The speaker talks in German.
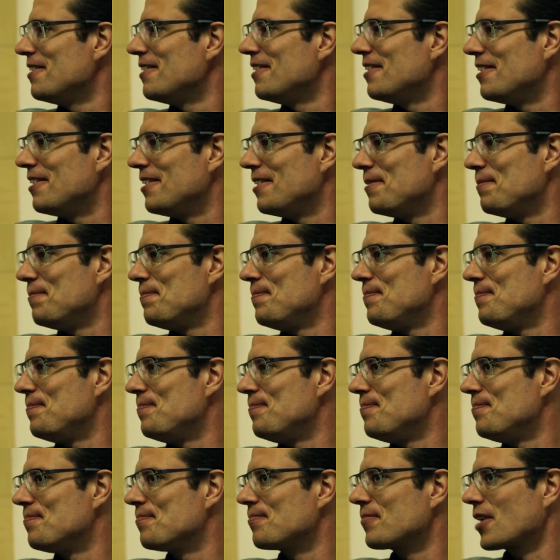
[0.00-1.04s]

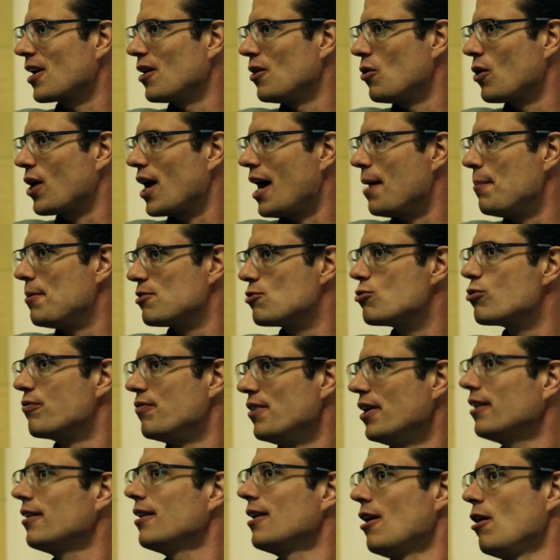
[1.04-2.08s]
ähm, Lokalbezug
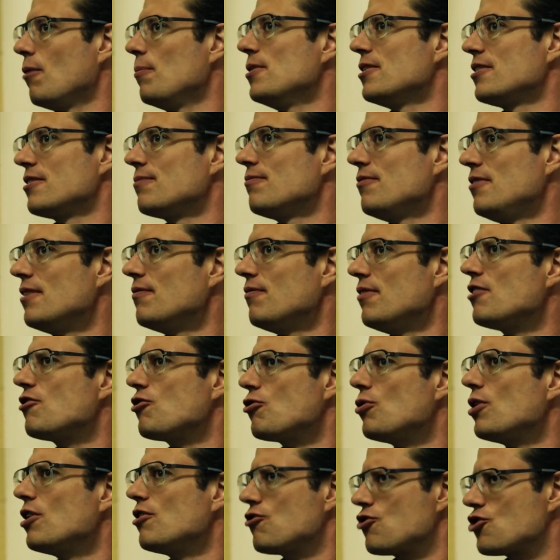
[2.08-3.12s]
wird, glaube ich, wird, wird,
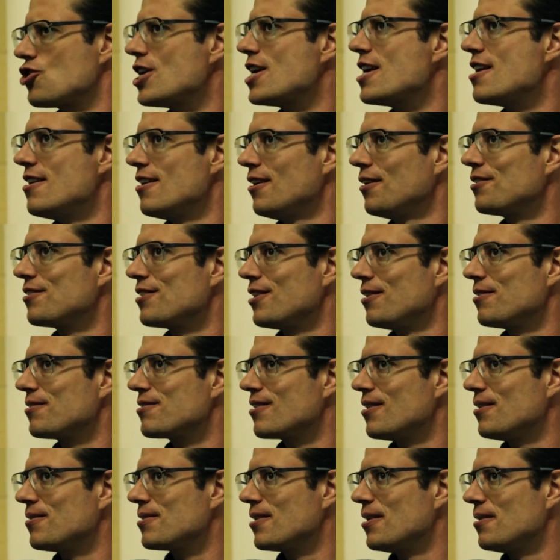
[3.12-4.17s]
schon entstehen
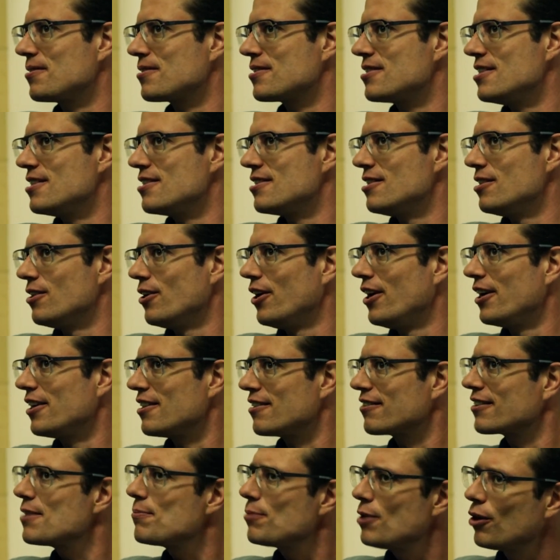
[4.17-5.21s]
aus, aus, aus diesen Leuten.
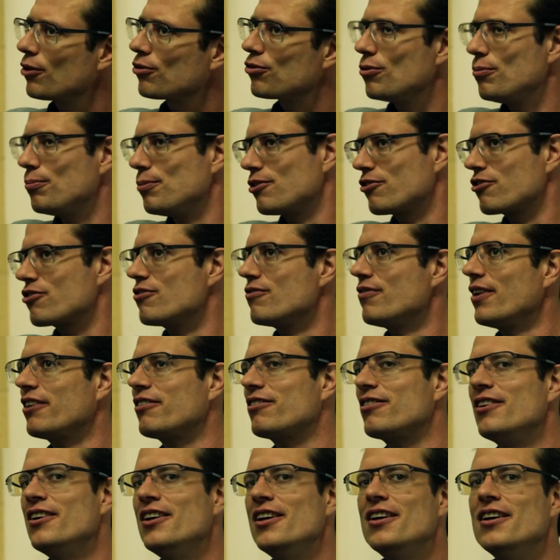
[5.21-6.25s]
Es gibt auch so ein bisschen
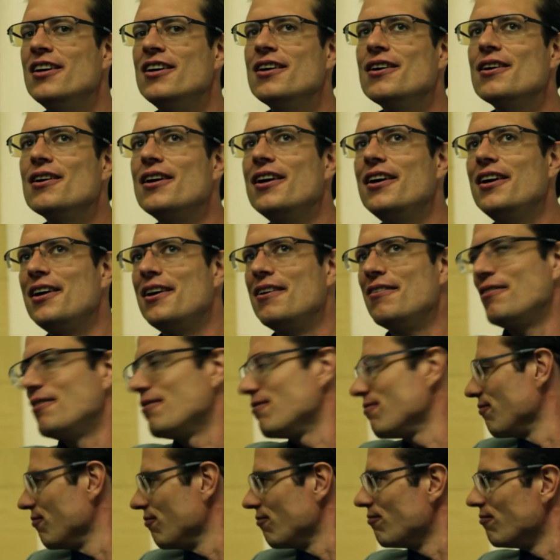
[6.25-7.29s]
was, äh,
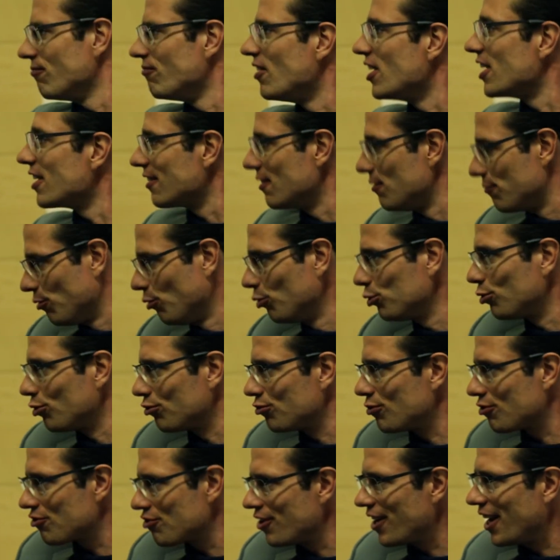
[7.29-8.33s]
wenn ich die
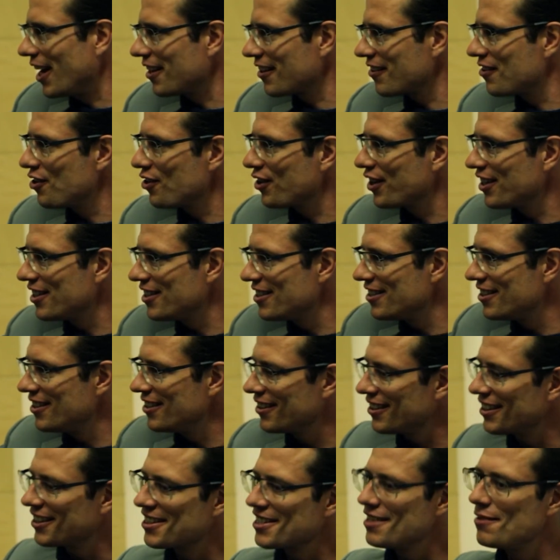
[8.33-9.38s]
Fotos mir schon angucke,
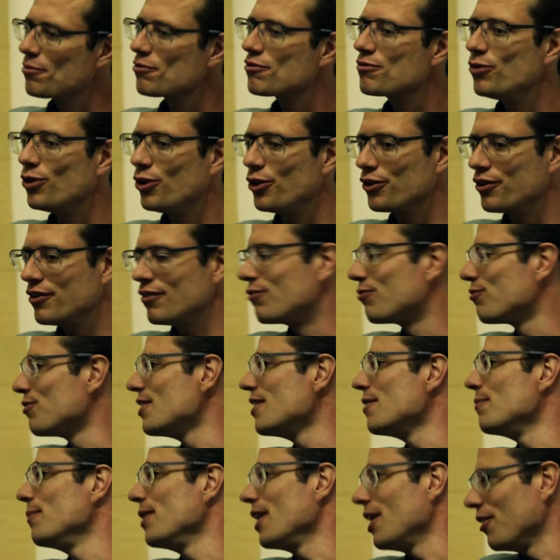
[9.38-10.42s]
die geknipst wurden,
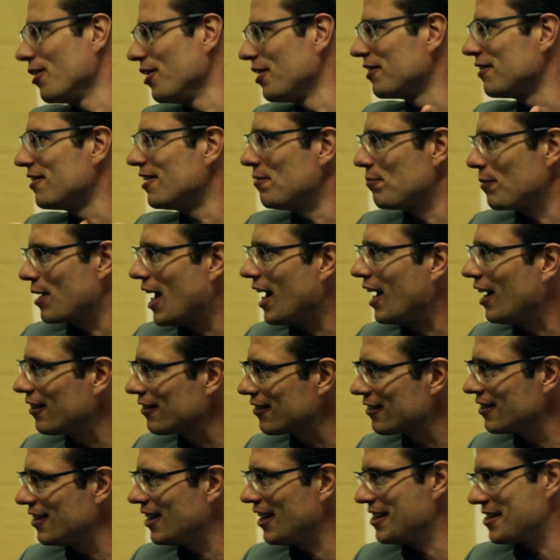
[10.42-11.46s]
viel mehr Leute im
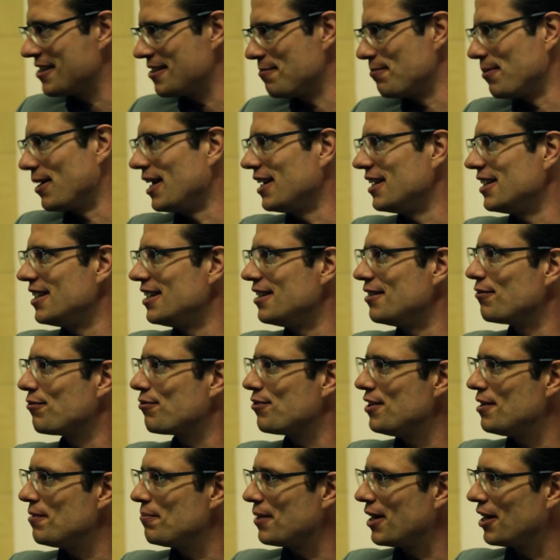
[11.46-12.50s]
Garten als in Berlin,
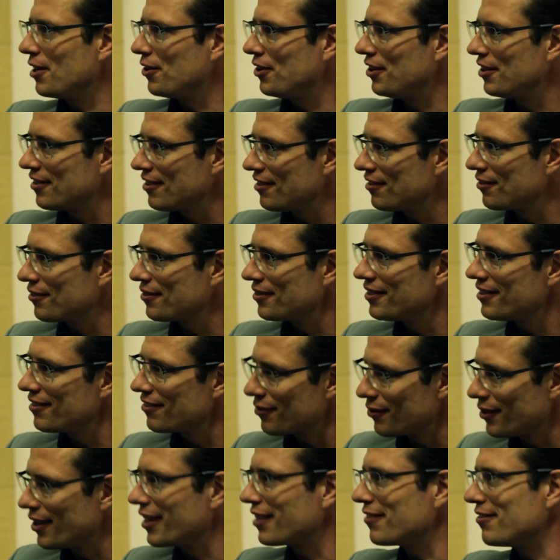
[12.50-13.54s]
viel mehr Leute so in
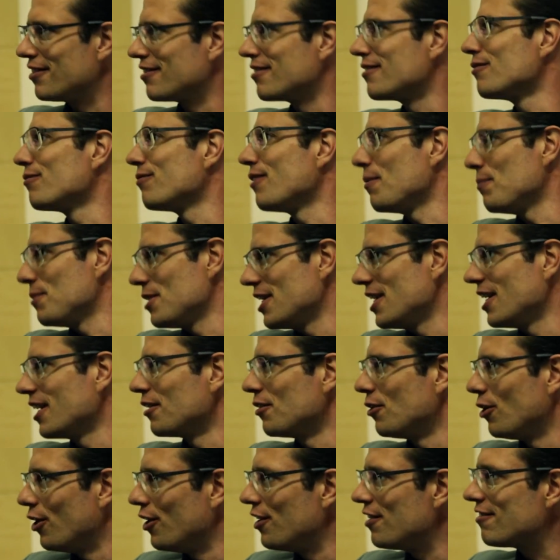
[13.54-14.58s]
so einer gewissen
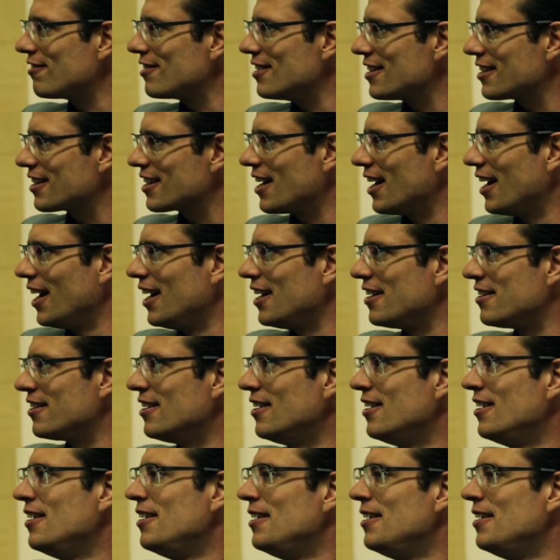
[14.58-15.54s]
familiären Häuslichkeit.